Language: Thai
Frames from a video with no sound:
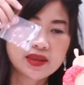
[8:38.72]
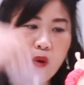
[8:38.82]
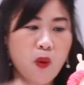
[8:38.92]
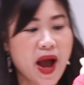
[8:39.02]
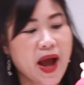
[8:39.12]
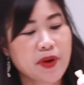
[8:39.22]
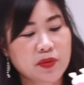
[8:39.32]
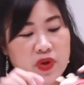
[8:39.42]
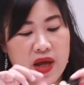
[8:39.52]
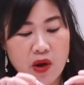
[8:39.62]
แต่ว่าแบ
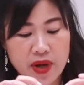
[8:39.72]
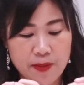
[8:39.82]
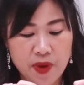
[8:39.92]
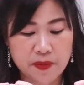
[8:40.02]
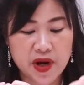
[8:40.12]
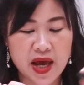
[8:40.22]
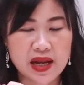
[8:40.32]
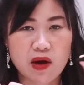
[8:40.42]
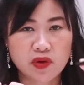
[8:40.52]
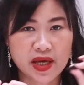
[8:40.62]
บตัวนี้เขาทำมาเพื่อ
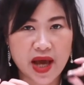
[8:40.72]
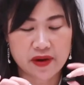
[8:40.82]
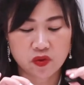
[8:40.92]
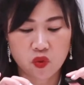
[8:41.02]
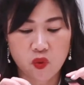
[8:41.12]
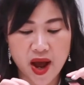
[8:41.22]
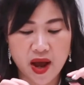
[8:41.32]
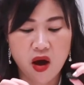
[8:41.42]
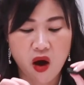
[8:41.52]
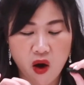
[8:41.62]
ให้เราได้กะถูกว่า
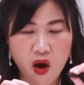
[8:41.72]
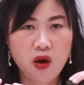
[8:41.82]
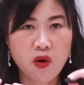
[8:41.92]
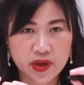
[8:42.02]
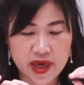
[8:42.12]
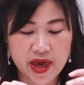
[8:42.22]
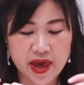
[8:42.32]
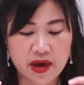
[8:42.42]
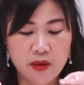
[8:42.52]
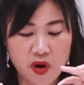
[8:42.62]
อ๋อโอเค
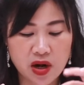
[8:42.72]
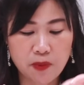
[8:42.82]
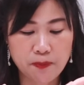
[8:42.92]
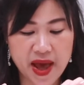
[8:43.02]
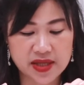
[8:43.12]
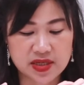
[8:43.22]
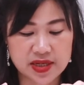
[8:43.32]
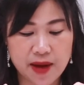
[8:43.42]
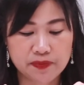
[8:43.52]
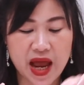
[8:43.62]
พอเราแปะสี
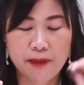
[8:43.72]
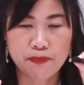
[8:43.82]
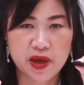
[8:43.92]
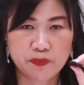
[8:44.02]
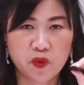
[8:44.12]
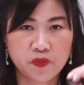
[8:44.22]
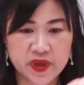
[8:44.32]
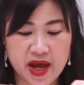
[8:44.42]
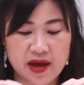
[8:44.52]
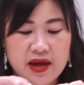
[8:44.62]
ดำทับไปปุ๊บ
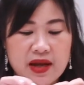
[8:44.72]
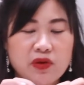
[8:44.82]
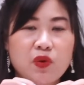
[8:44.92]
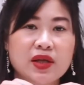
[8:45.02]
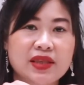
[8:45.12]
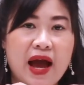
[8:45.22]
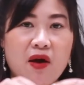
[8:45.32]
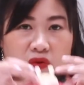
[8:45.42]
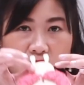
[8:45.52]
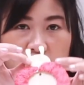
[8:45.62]
เนี่ยแล้วดวงตา
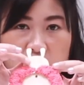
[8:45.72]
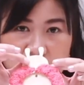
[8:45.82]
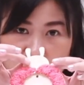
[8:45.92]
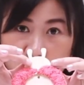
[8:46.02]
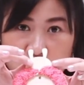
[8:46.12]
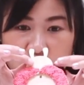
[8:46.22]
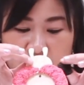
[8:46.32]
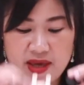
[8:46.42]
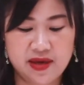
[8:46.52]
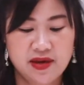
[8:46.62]
ของน้องเขาจะอยู่ตรง
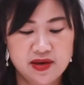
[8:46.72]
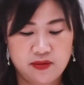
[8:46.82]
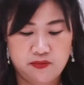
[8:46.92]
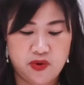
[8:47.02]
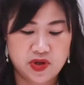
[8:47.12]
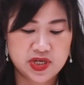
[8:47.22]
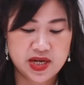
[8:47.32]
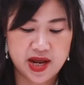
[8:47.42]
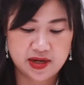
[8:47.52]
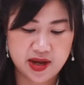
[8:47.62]
ไหนเพราะ
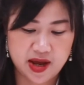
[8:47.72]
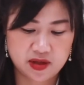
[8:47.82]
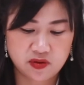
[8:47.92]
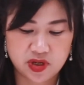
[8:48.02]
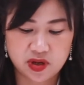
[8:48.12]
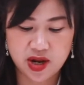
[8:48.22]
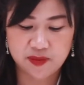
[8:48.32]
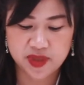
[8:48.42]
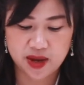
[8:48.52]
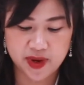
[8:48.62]
ฉะนั้นนะคะตัวนี้ก็
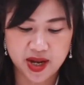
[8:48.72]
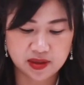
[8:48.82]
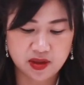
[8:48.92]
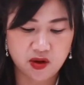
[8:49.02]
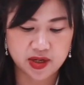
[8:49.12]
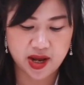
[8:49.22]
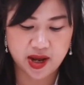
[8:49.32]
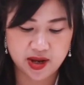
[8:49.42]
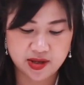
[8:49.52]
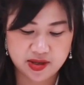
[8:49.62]
ทำตามขั้นตอน
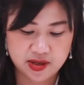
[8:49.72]
นะคะ